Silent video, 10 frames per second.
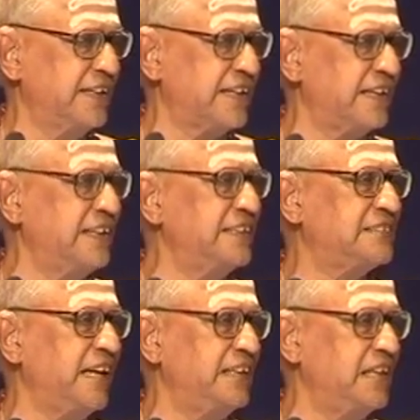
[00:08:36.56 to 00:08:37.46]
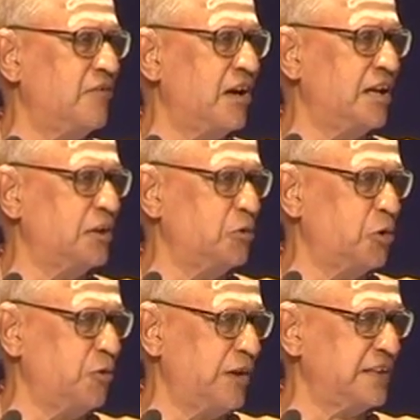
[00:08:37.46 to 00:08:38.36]
கிரி செய்தவாறு
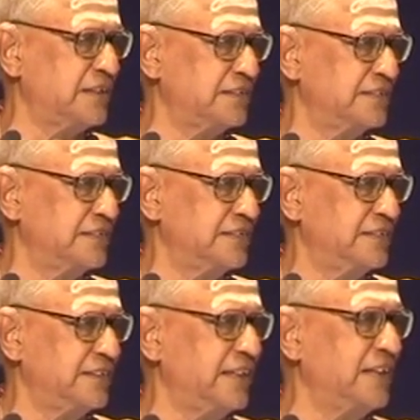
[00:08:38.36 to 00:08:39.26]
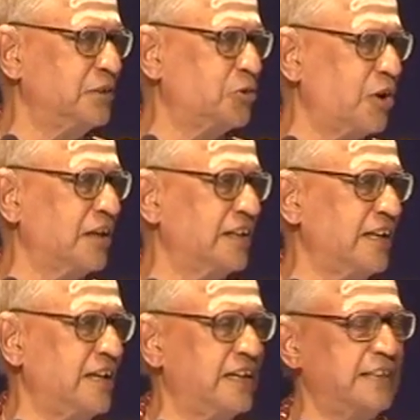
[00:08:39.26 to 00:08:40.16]
ஒருவன் என்று தொடங்குகின்ற